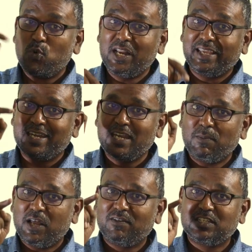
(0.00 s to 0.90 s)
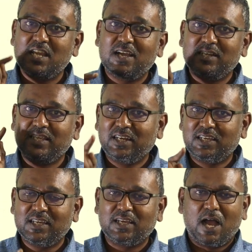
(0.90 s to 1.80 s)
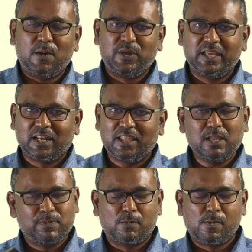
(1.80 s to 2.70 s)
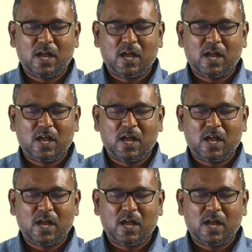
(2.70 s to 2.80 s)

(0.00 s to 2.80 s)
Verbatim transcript: உள்ளே என்ன மாதிரி விஷயங்கள் இருக்குது அப்படிங்கிறத இப்போ நம்ம